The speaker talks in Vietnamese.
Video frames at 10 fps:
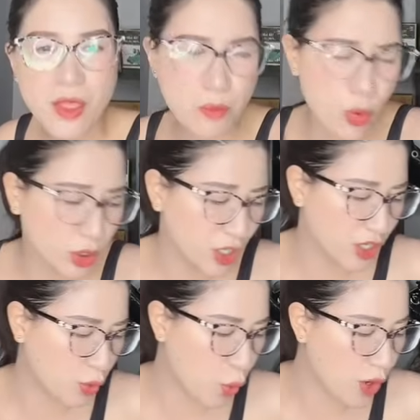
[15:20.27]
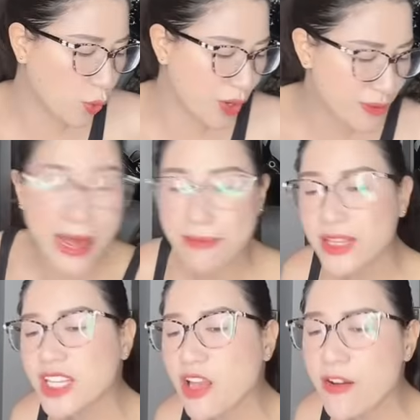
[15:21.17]
một lời cuối khuyên với bạn đi
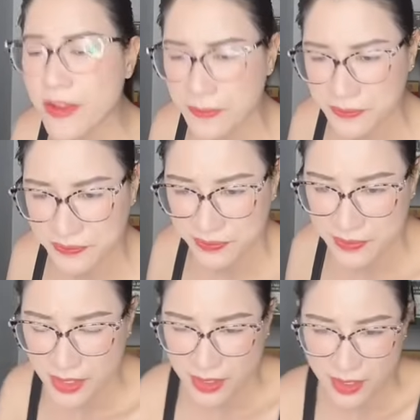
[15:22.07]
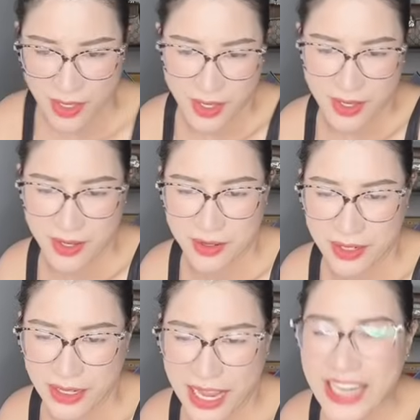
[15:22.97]
tiktok này
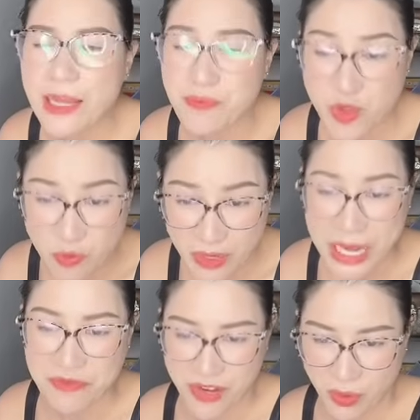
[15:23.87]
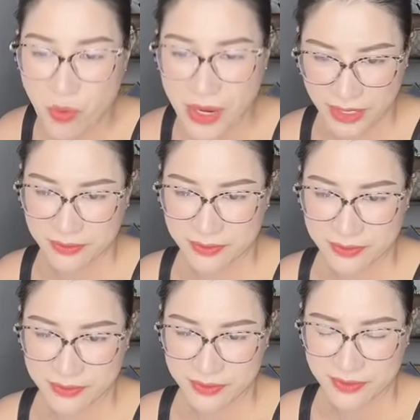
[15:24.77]
hãy tập trung vào làm việc của mình
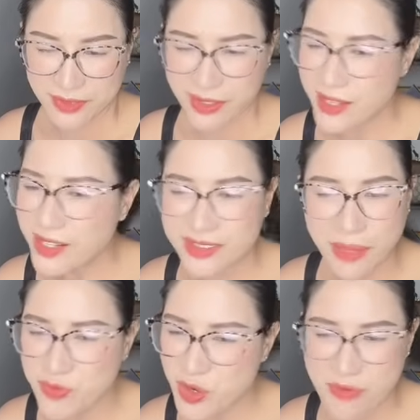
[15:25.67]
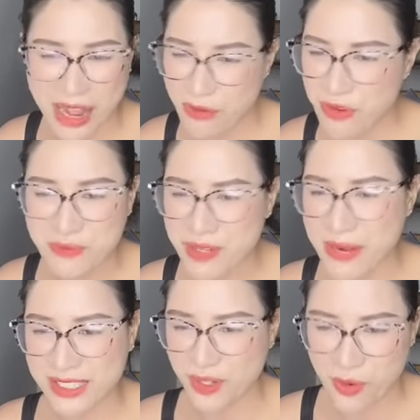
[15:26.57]
đừng tập trung cào phím trên
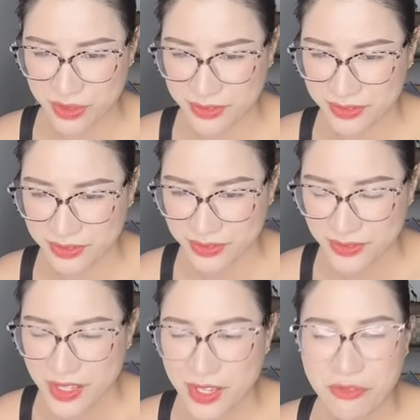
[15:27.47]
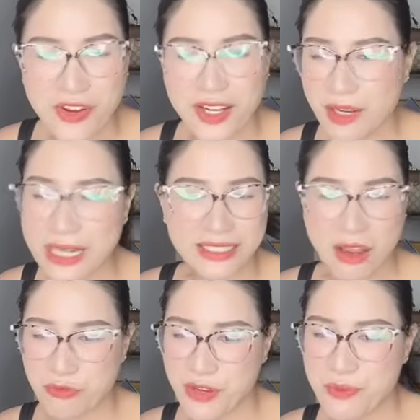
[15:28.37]
mạng xã hội việc các bạn
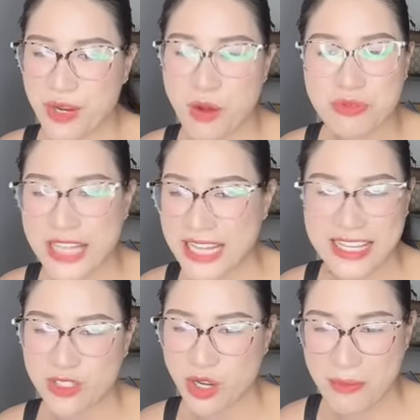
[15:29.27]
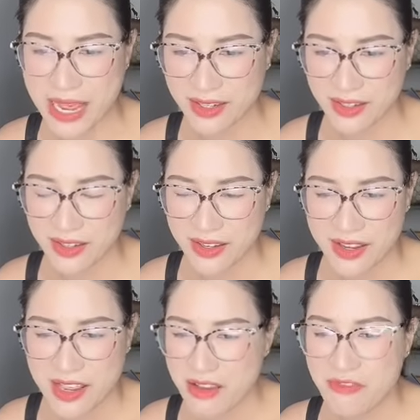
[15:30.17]
cào phím không ra tiền cho các bạn
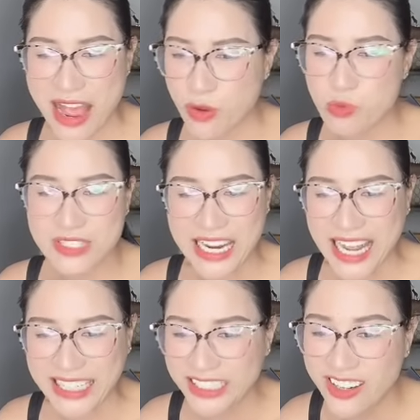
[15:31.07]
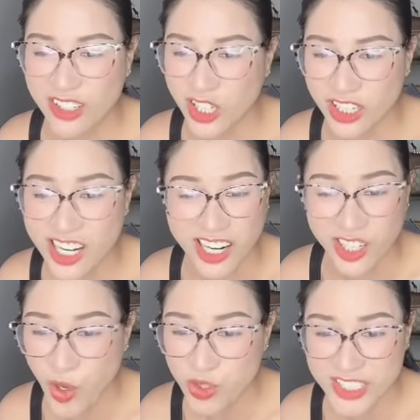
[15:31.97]
và cũng chẳng ảnh hưởng hưởng
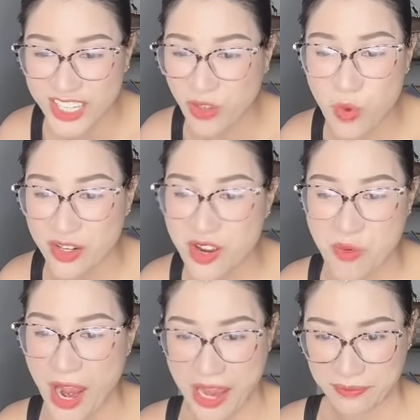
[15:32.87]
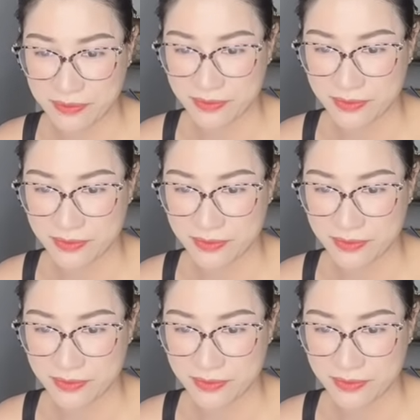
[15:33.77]
lồn gì đến cuộc đời của em